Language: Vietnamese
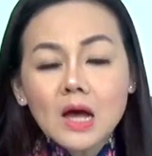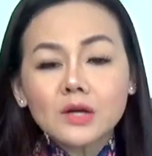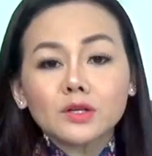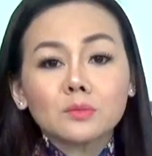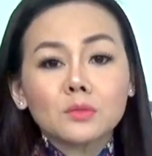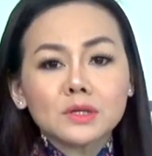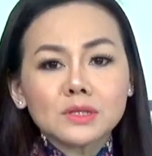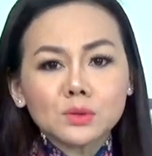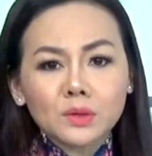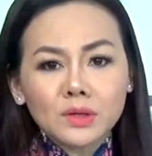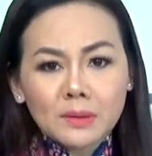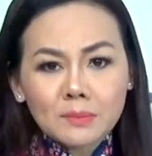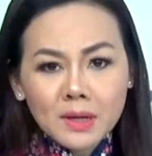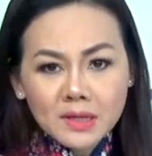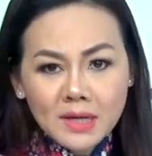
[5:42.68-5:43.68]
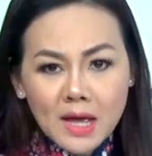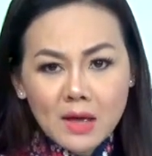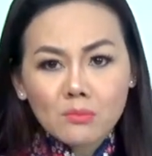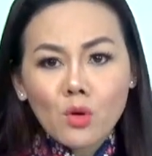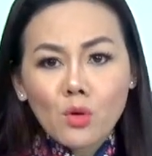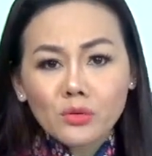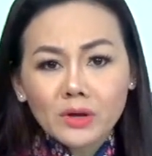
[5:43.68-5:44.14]
Trong mùa xuân năm
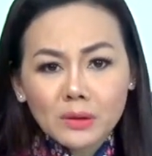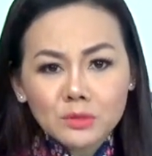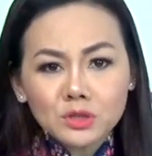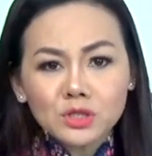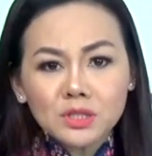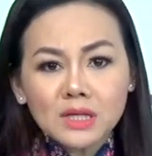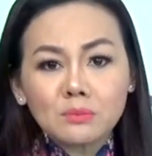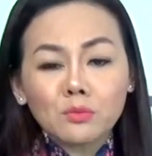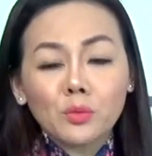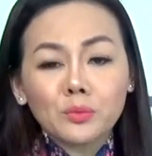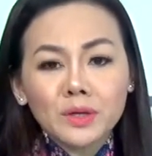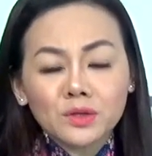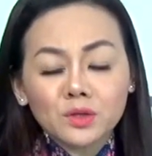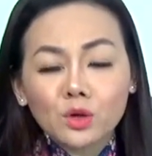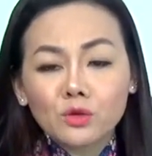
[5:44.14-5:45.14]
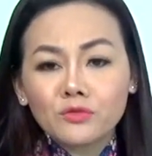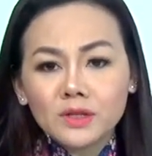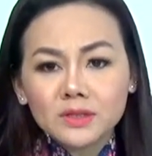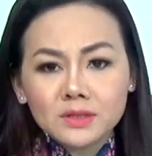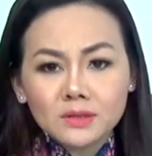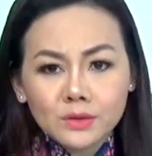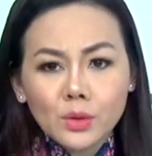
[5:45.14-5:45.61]
2021, Campuchia bùng dịch Covid
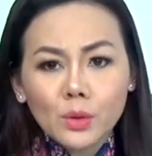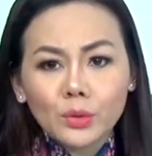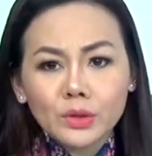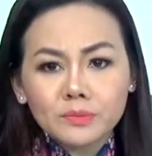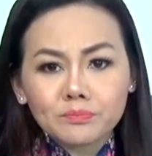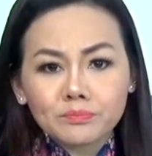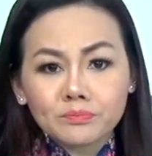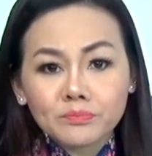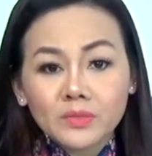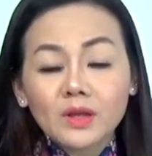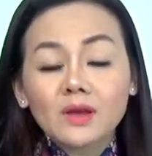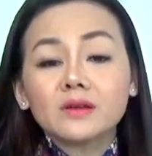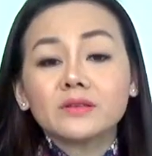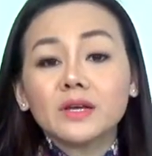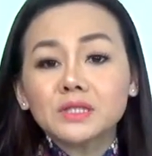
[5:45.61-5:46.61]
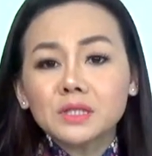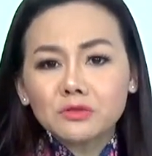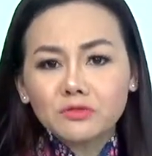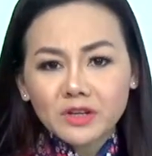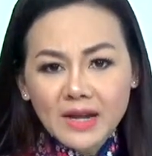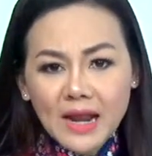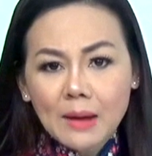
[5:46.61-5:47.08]
dữ dội. Giới chức
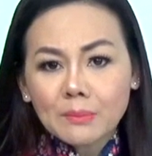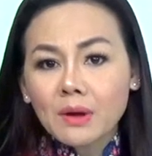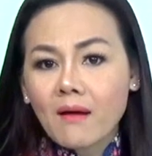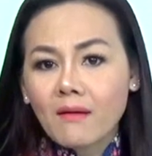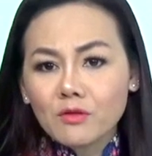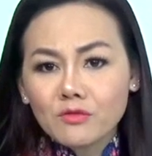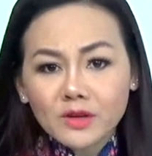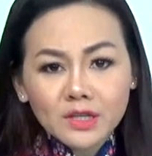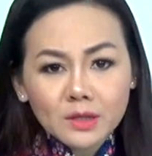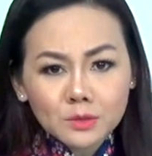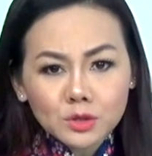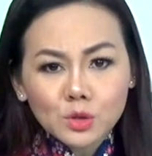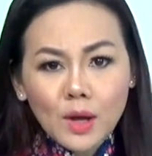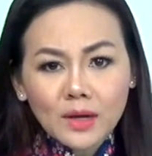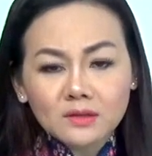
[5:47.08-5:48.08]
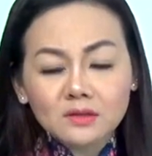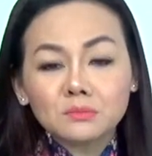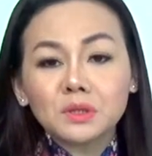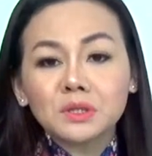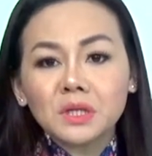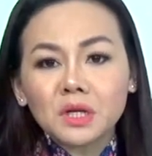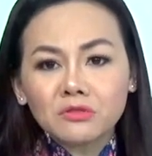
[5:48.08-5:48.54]
Việt Nam nói phải kiểm soát đường
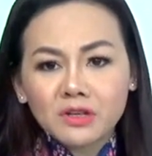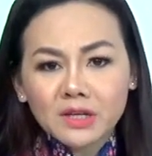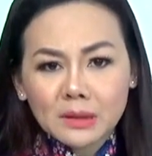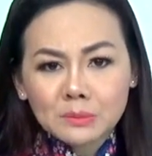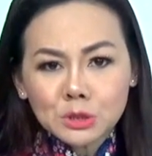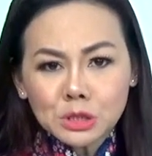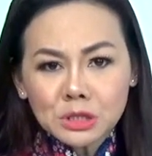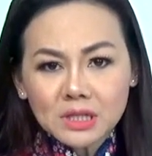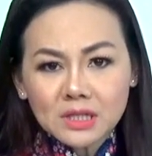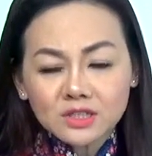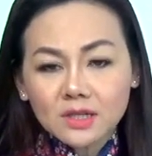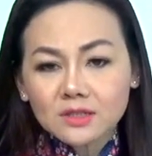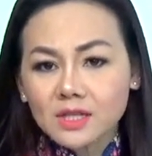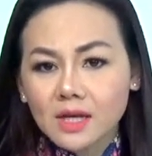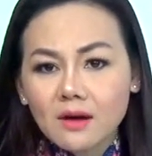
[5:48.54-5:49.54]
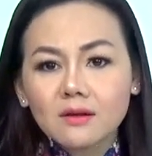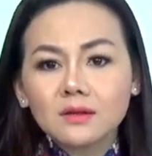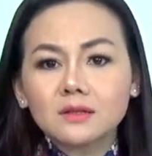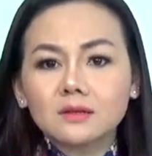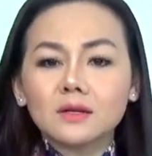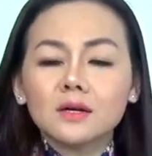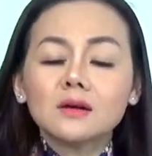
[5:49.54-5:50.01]
biên giới với Campuchia chặt chẽ hơn
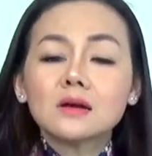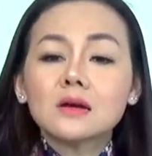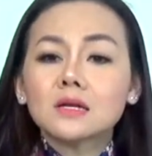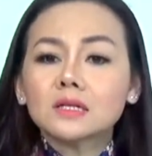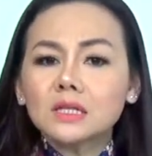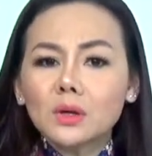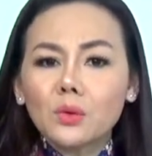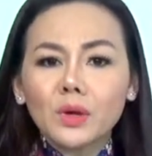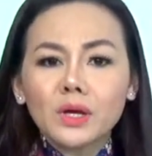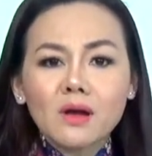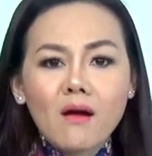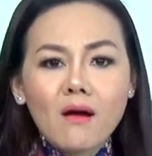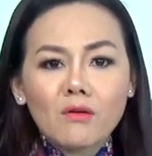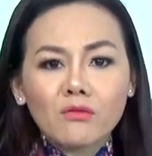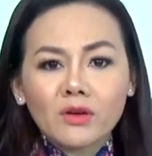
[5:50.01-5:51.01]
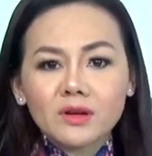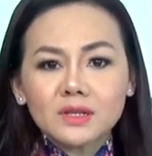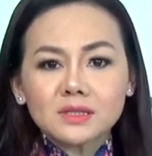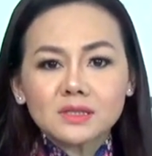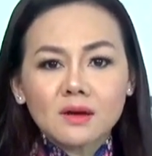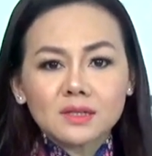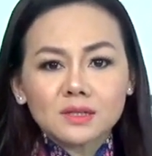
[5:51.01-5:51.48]
nữa trước nguy cơ
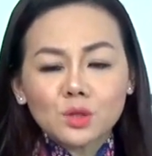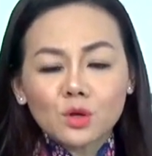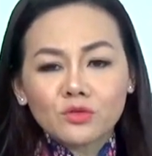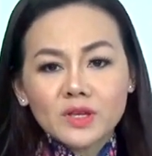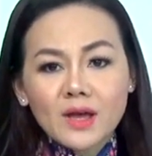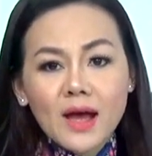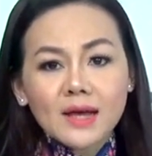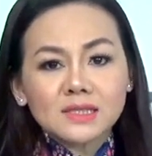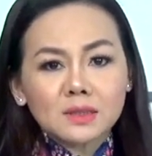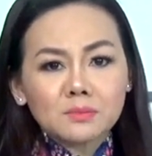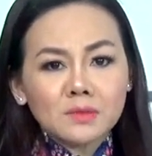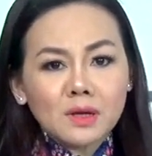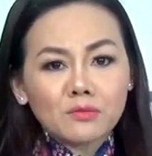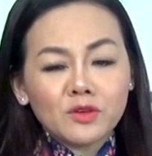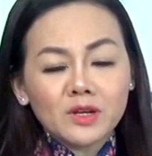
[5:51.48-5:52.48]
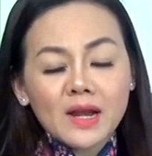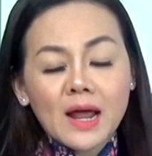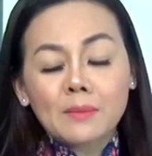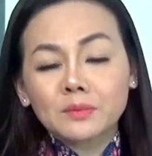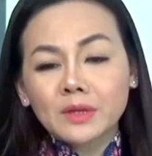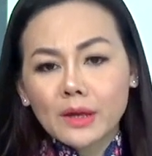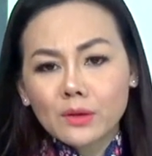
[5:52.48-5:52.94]
virus SARS-CoV-2 xâm nhập Việt
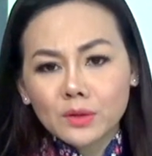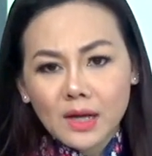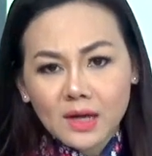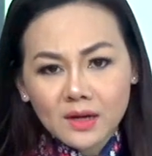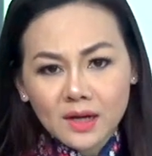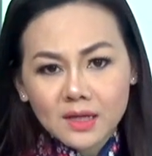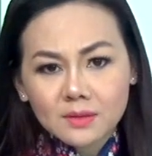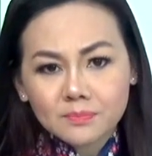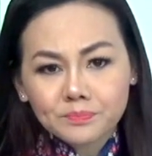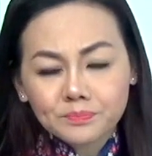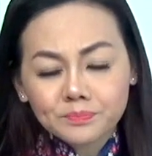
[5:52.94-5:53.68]
Nam theo ngã này.